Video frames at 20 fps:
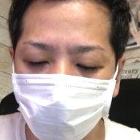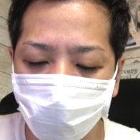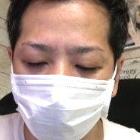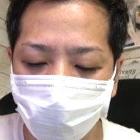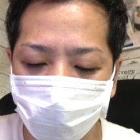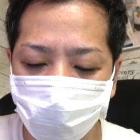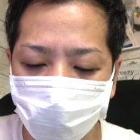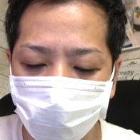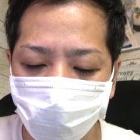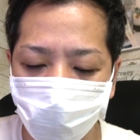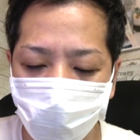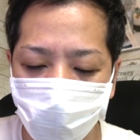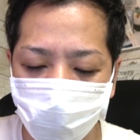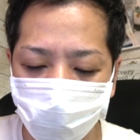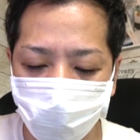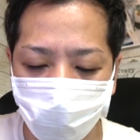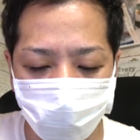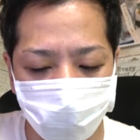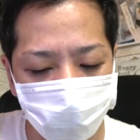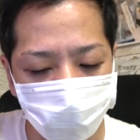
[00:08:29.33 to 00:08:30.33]
この人
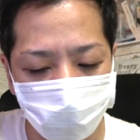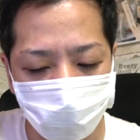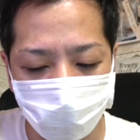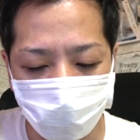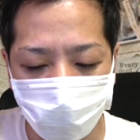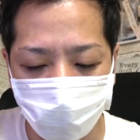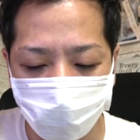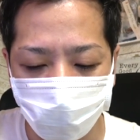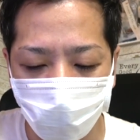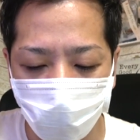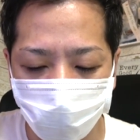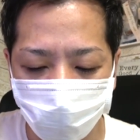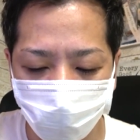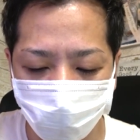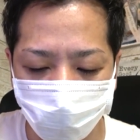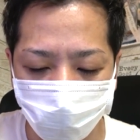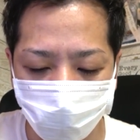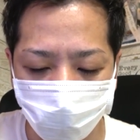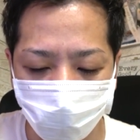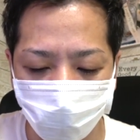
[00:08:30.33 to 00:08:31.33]
が、確かね、結構、そうそ
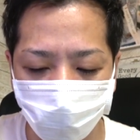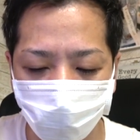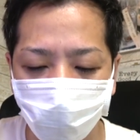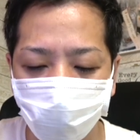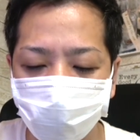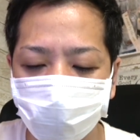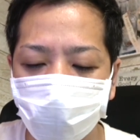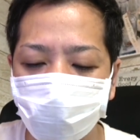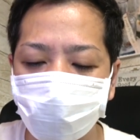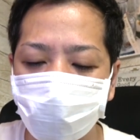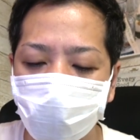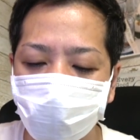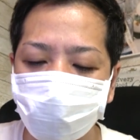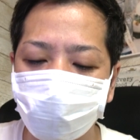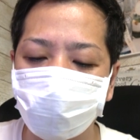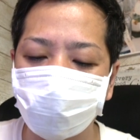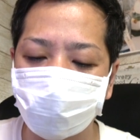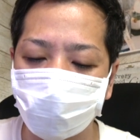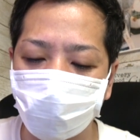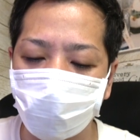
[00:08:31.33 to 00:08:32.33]
うそう、5200
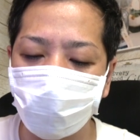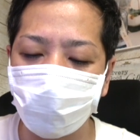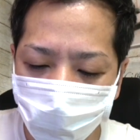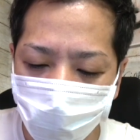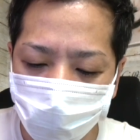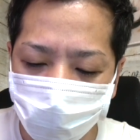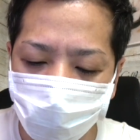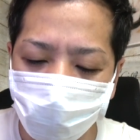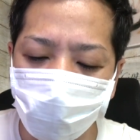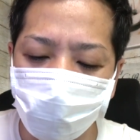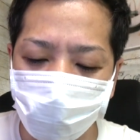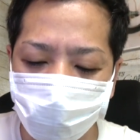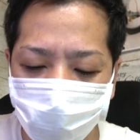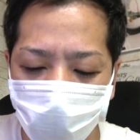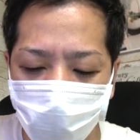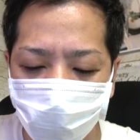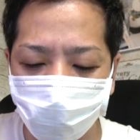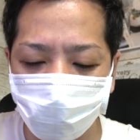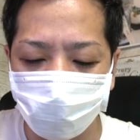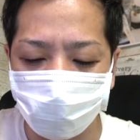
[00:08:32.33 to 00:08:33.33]
の人。で、ついに
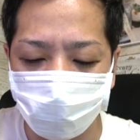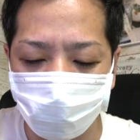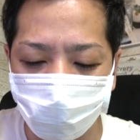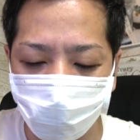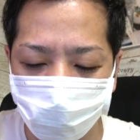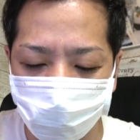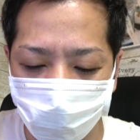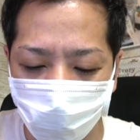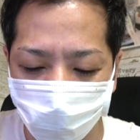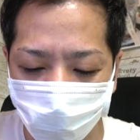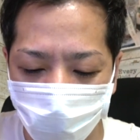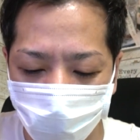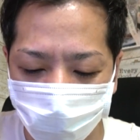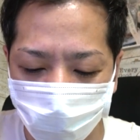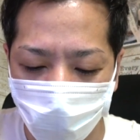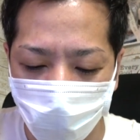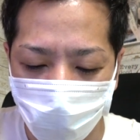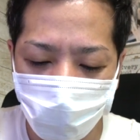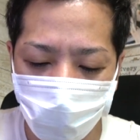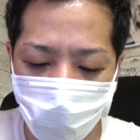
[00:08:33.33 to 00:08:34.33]
最後ですね、こちらの
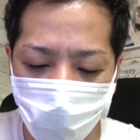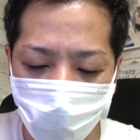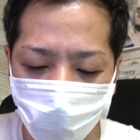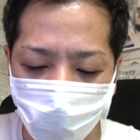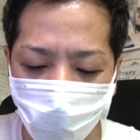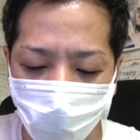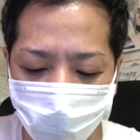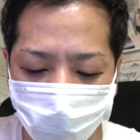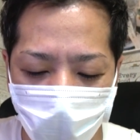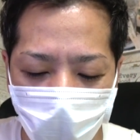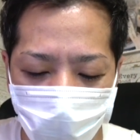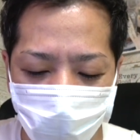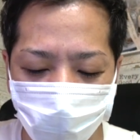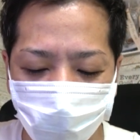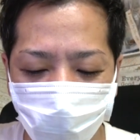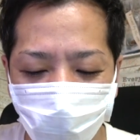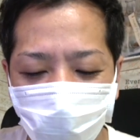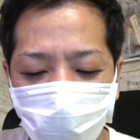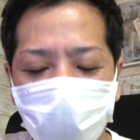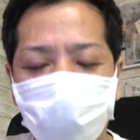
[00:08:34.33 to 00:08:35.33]
方、えー、
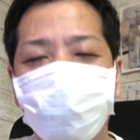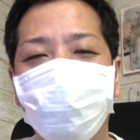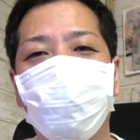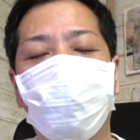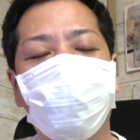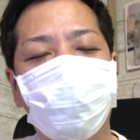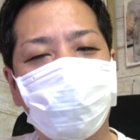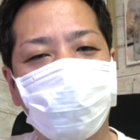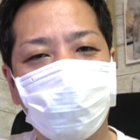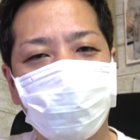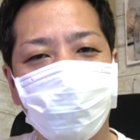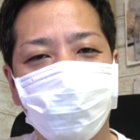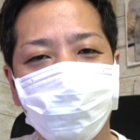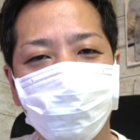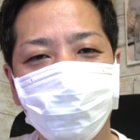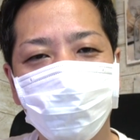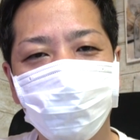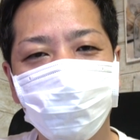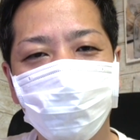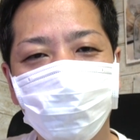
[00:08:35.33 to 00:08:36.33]
5900の方に、
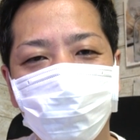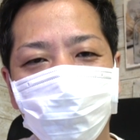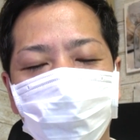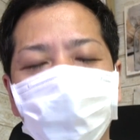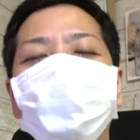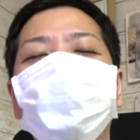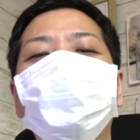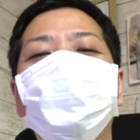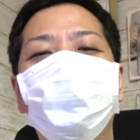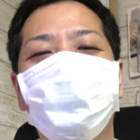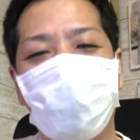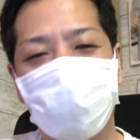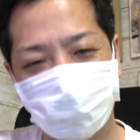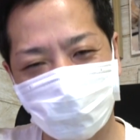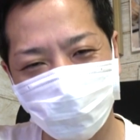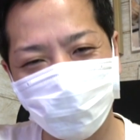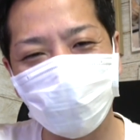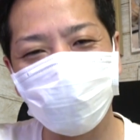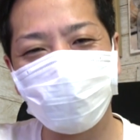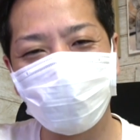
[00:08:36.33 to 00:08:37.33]
勝
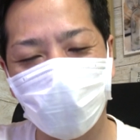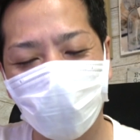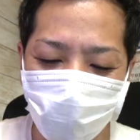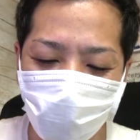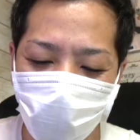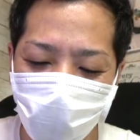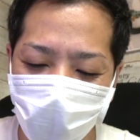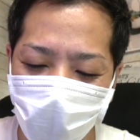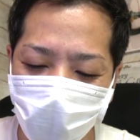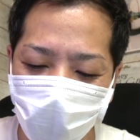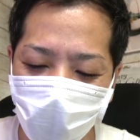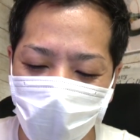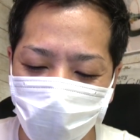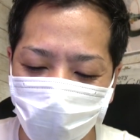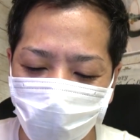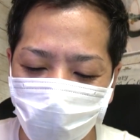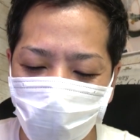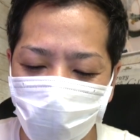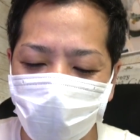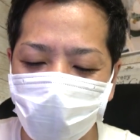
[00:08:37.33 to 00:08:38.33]
ちました。
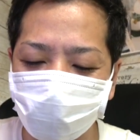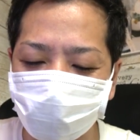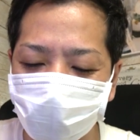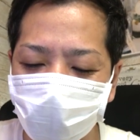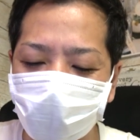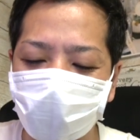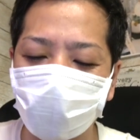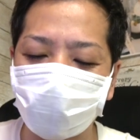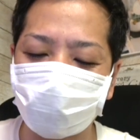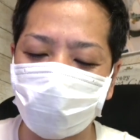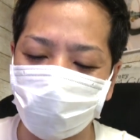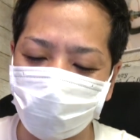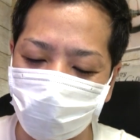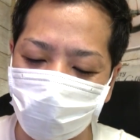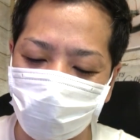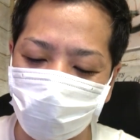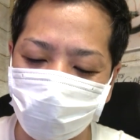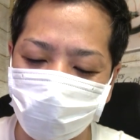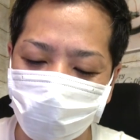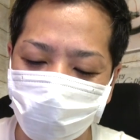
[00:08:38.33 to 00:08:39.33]
メガナイト枯渇で勝ったん
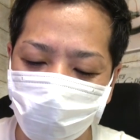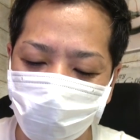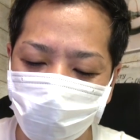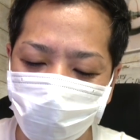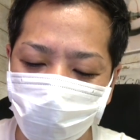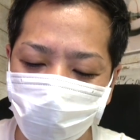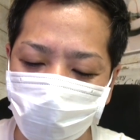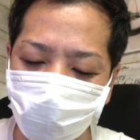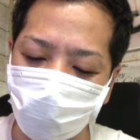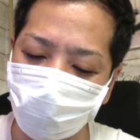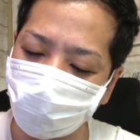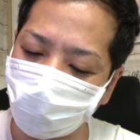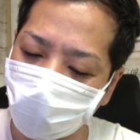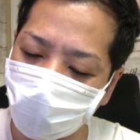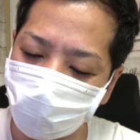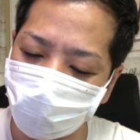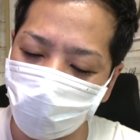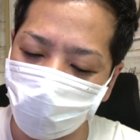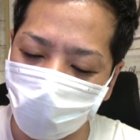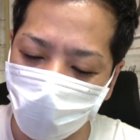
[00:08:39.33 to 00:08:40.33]
で、そちらで
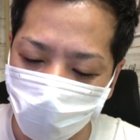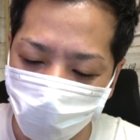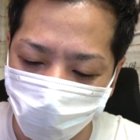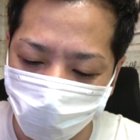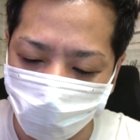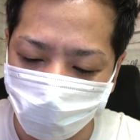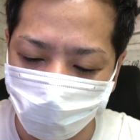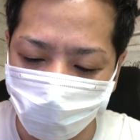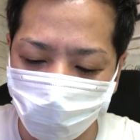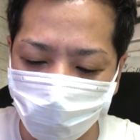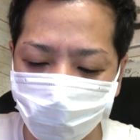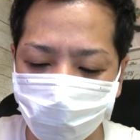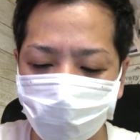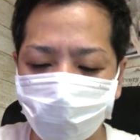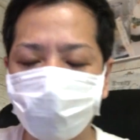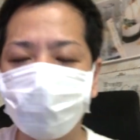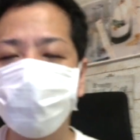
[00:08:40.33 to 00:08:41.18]
ね、見ていこうと思います。